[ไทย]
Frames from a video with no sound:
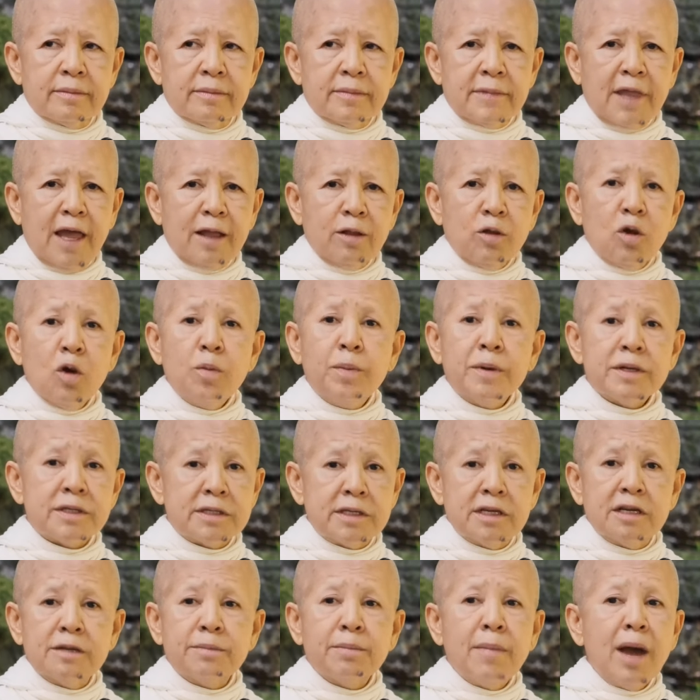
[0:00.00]
ท่านก็ประ
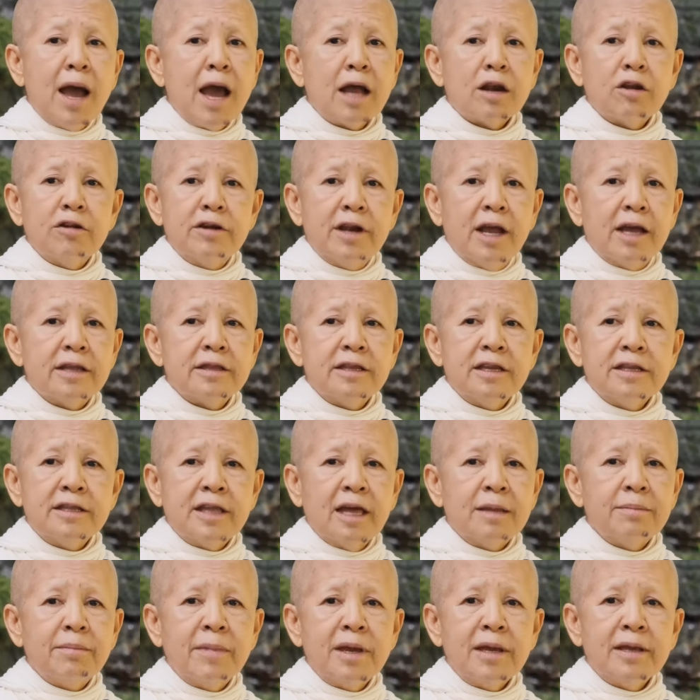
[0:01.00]
เสริฐมากแล้วนะที่
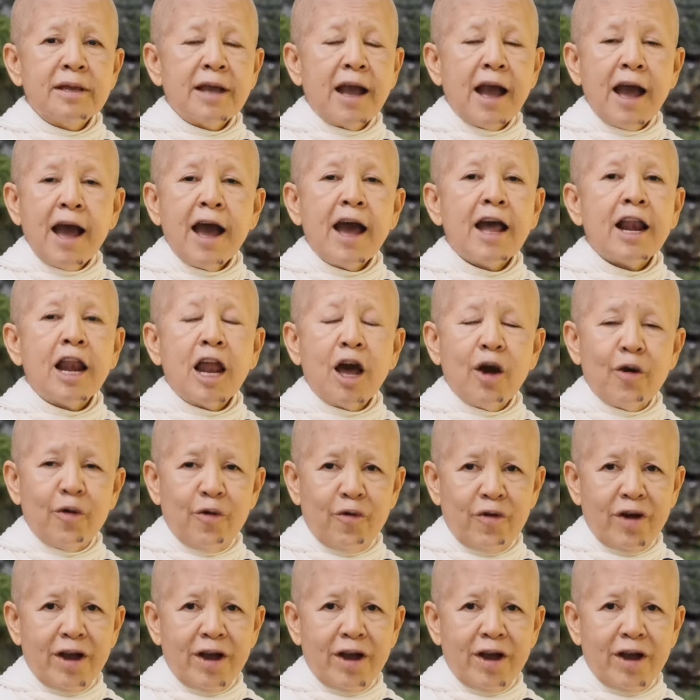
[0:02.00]
ท่านไม่ฆ่าเรา